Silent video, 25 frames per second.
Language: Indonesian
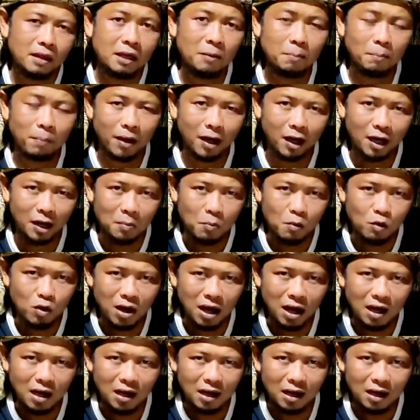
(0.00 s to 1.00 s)
di
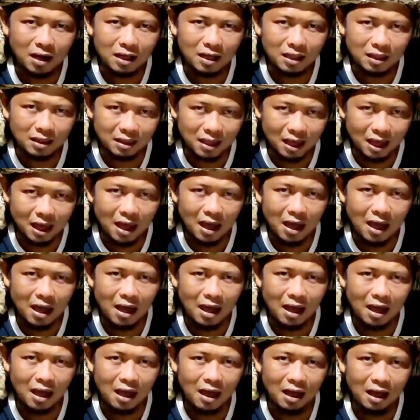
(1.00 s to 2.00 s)
perkebunan
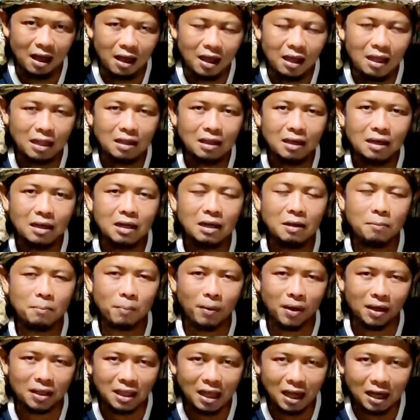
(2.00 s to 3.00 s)
kita di
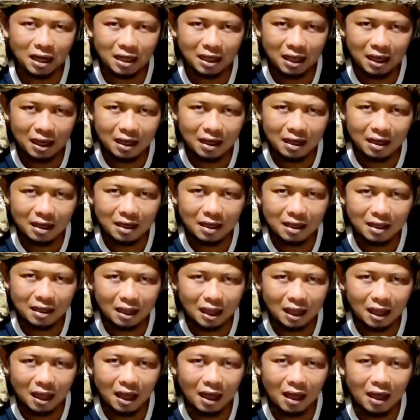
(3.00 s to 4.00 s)
pertanian
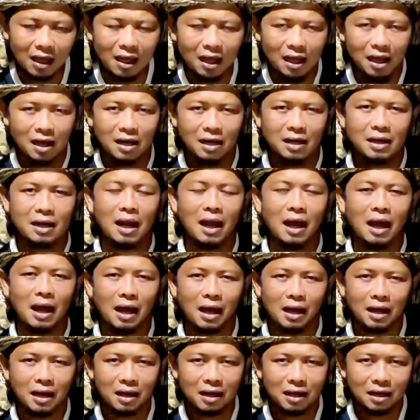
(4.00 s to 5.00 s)
kita di
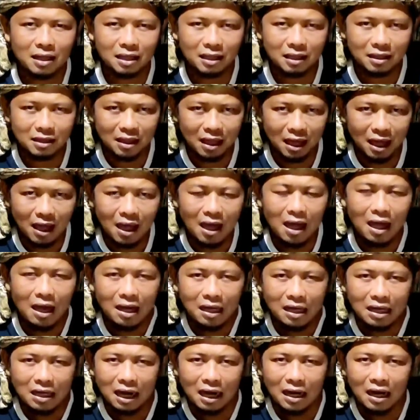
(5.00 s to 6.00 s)
lahan kita
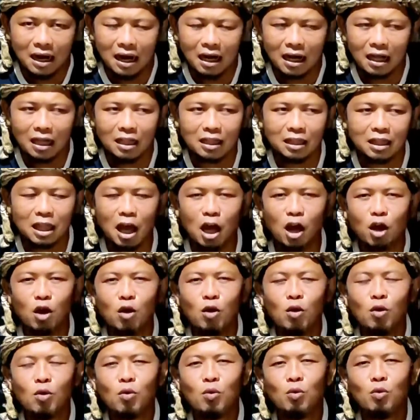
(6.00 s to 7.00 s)
di ladang kita
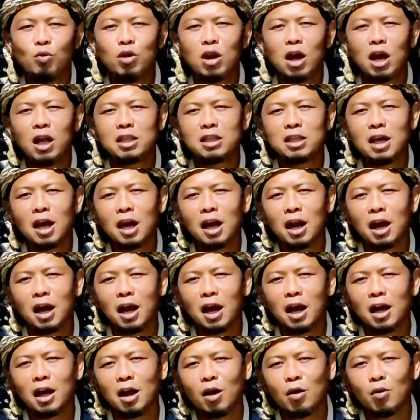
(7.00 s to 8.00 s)
udah
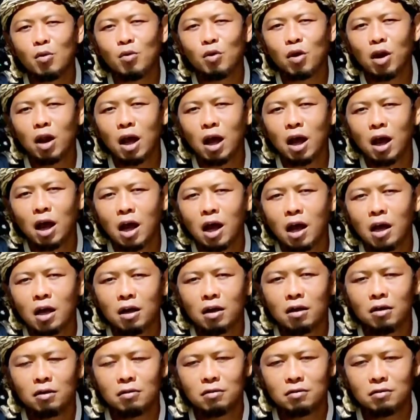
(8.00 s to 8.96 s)
jarang ada ular